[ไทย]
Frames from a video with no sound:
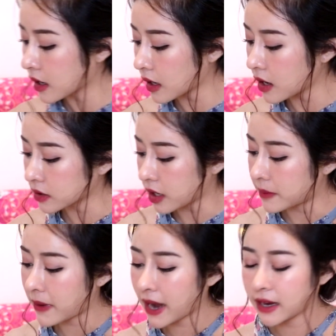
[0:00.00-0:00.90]
กล่องต่อ
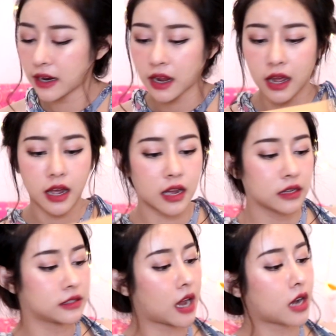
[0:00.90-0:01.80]
ไปนะคะ
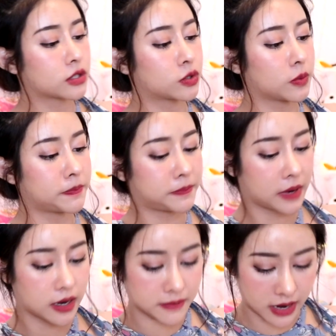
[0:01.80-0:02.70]
จากซูเป
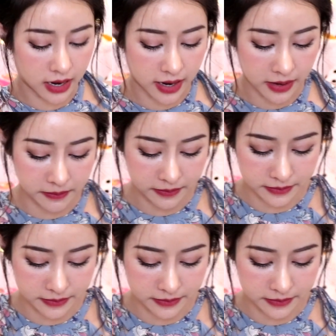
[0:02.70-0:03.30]
อร์มัม